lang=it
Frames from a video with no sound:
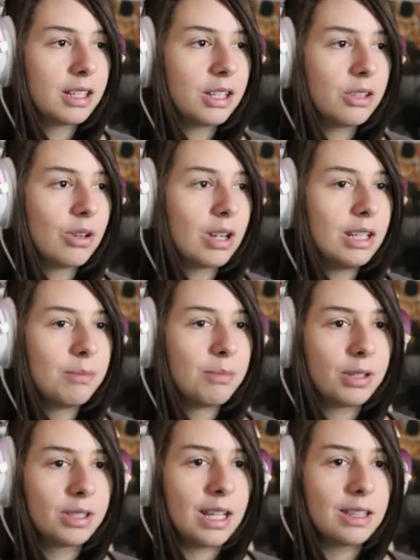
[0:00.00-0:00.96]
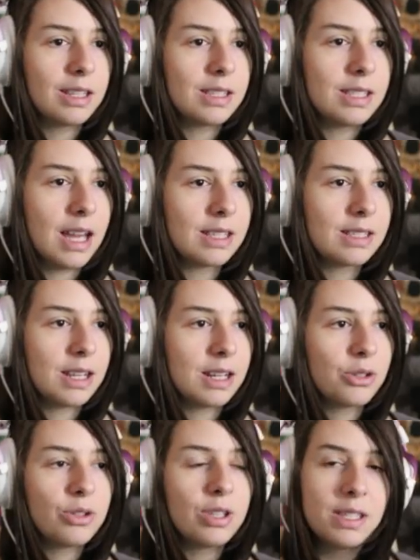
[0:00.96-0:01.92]
credo che l'importante sia essere
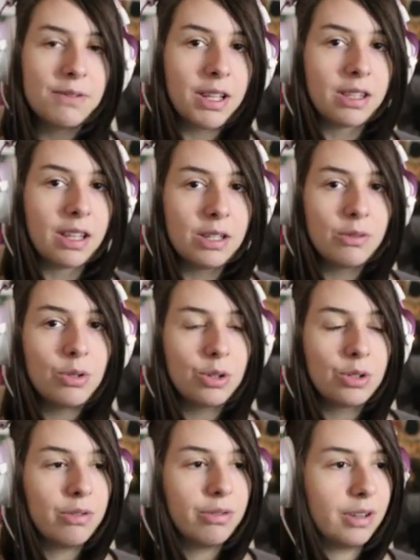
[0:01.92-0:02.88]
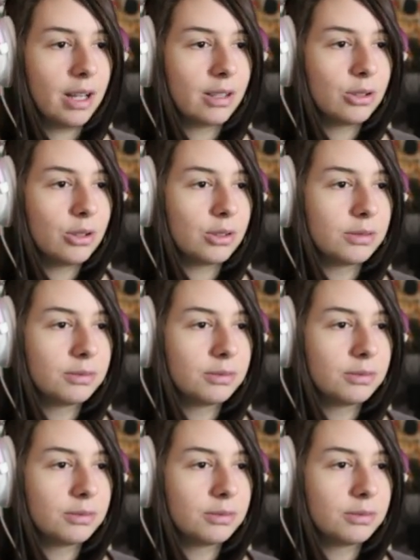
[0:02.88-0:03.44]
soddisfatta di quello che ho fatto.